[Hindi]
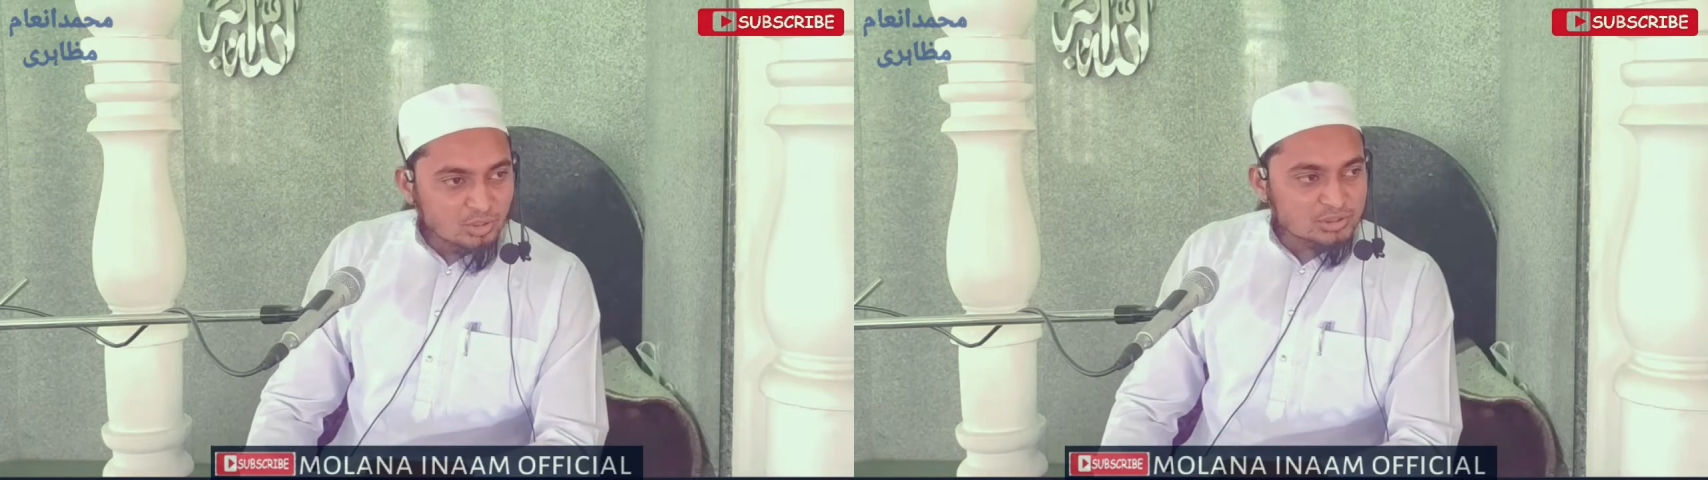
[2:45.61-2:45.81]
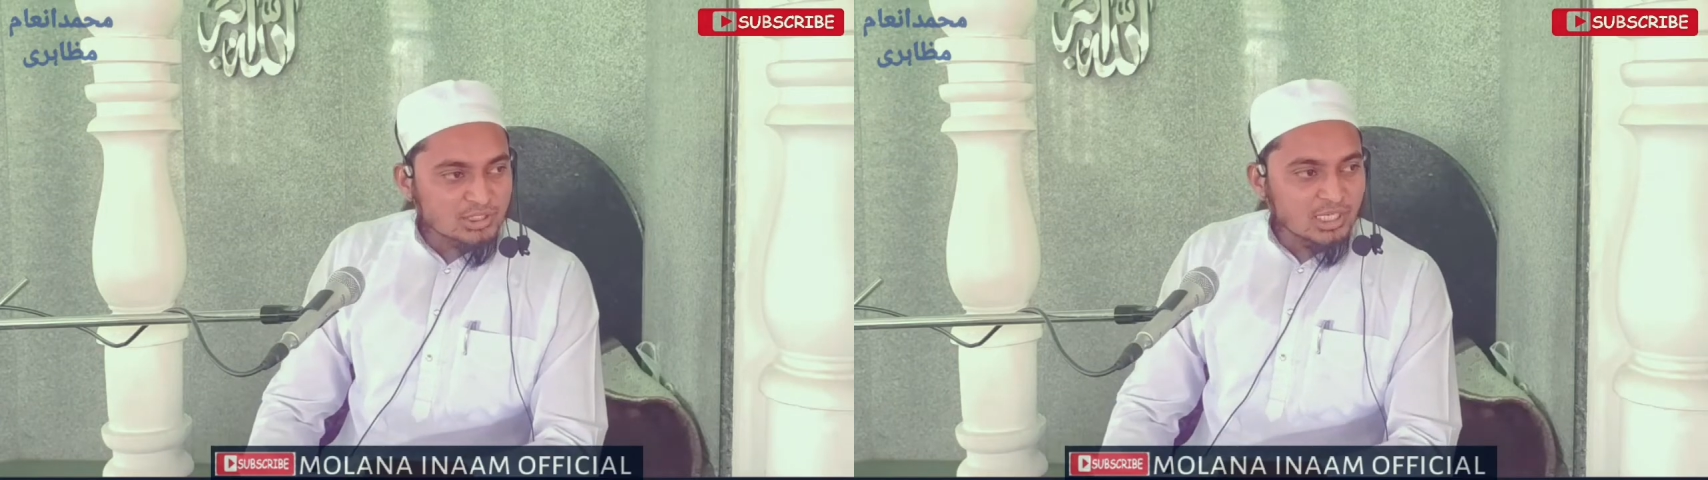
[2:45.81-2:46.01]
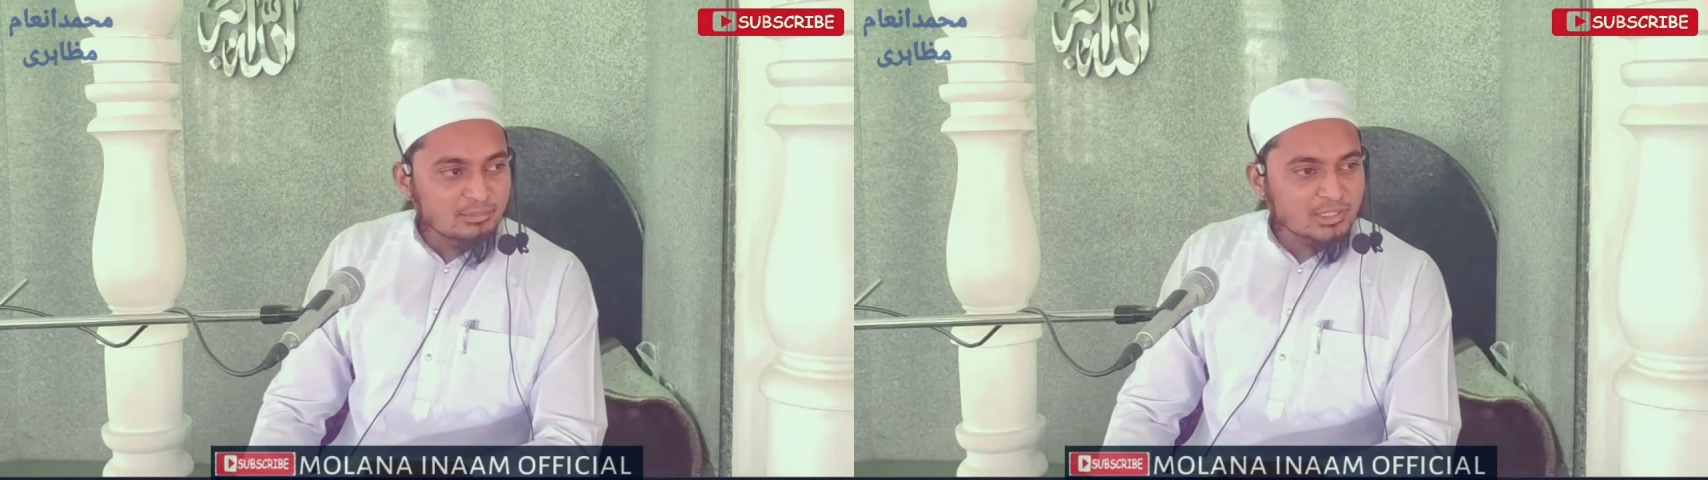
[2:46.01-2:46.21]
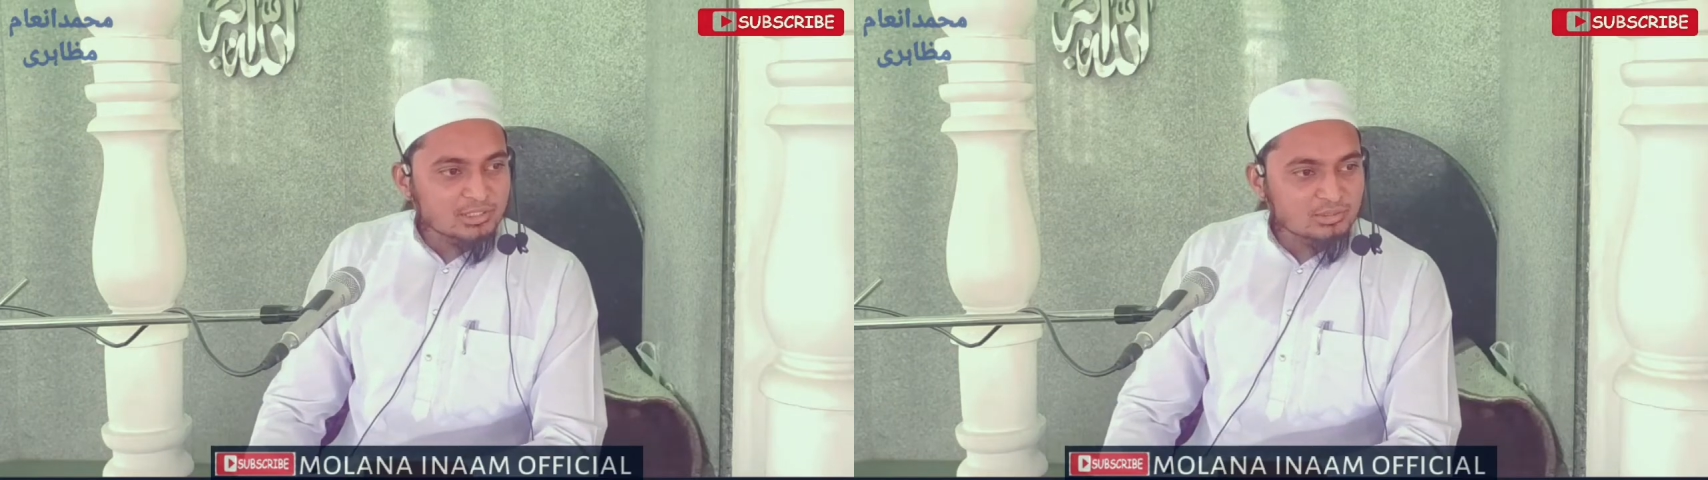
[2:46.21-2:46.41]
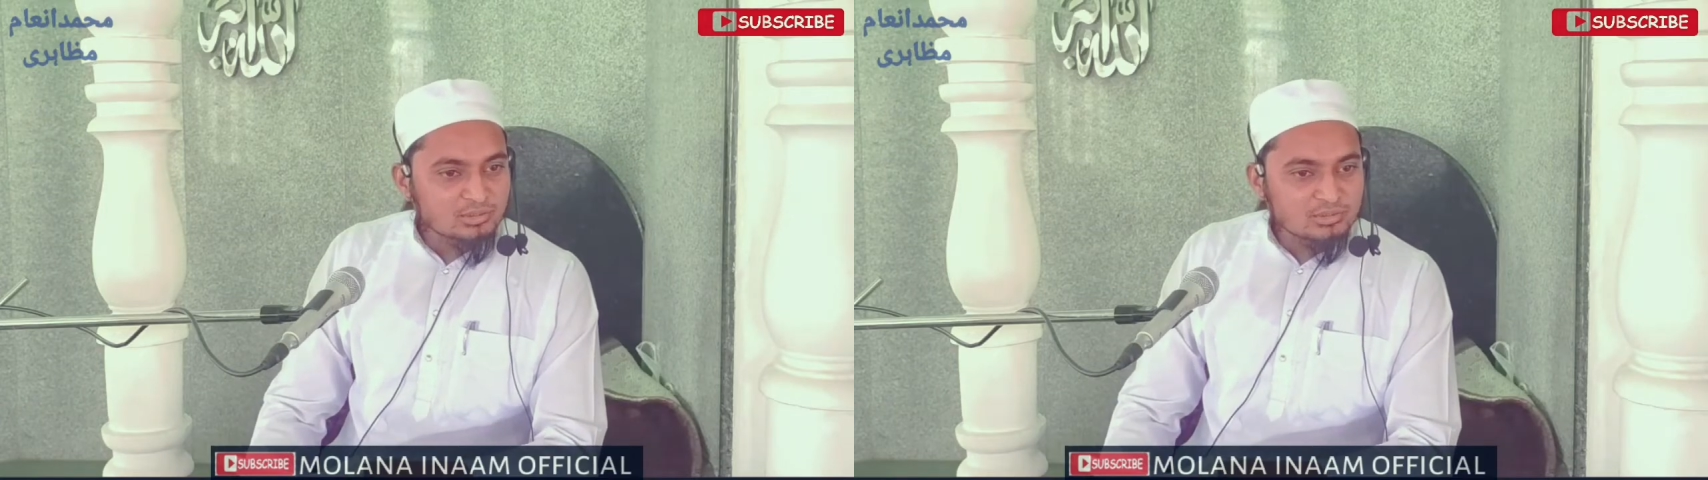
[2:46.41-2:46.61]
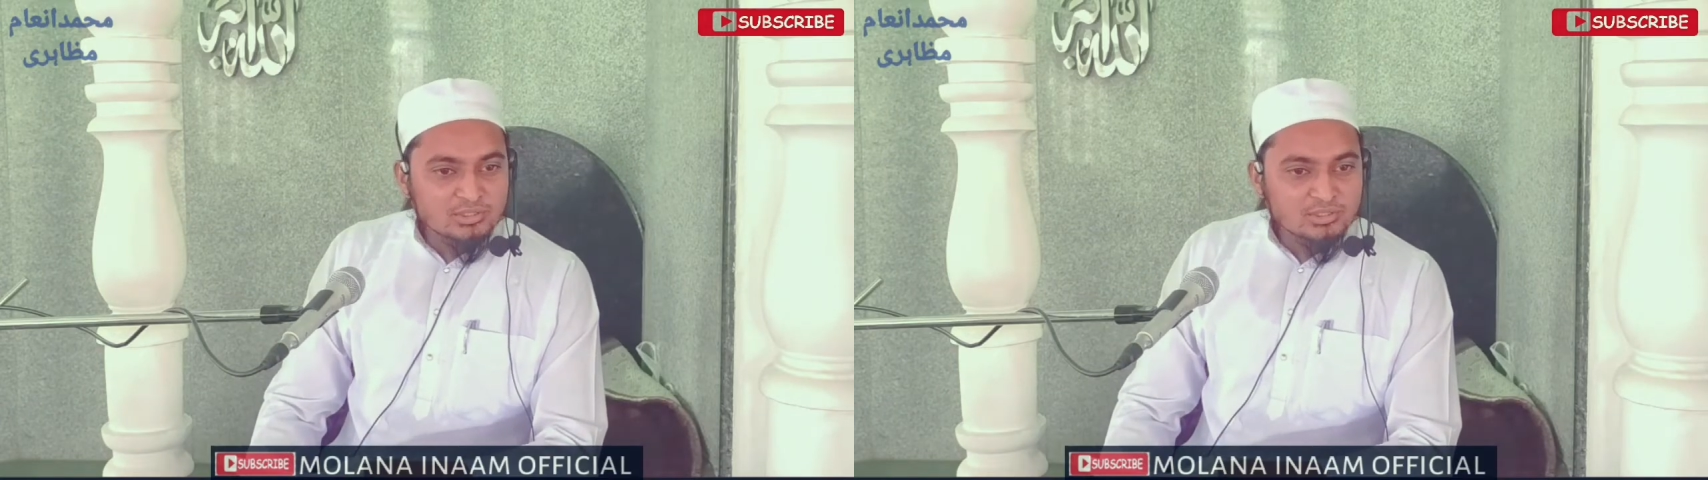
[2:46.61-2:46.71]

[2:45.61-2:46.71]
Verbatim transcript: और शराबी का तो